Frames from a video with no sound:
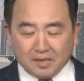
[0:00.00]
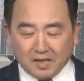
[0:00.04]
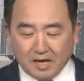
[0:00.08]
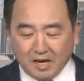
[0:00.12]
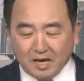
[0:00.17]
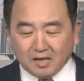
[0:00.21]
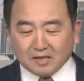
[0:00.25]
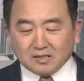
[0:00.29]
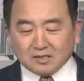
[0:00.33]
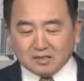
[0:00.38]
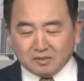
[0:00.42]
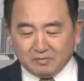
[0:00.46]

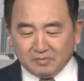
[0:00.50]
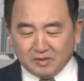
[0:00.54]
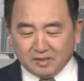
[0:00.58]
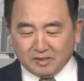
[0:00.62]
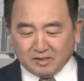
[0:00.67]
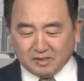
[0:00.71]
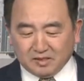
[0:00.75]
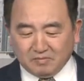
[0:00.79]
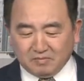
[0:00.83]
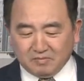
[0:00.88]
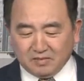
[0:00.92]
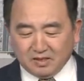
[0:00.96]
啊，生命
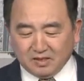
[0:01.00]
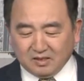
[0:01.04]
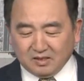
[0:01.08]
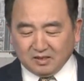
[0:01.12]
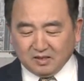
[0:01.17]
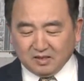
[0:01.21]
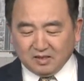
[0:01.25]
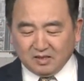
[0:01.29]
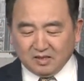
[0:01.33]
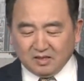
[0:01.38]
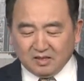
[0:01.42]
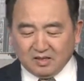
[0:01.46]
的根
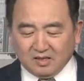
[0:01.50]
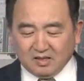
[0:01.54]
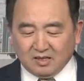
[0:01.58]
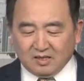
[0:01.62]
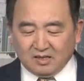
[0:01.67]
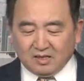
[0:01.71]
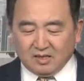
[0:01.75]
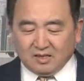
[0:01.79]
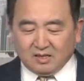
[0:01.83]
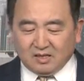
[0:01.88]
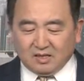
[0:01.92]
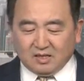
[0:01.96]

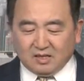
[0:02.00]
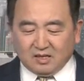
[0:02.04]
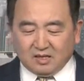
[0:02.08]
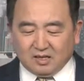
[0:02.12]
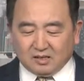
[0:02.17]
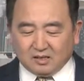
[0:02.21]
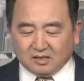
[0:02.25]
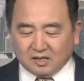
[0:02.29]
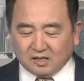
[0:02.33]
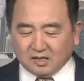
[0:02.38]
本，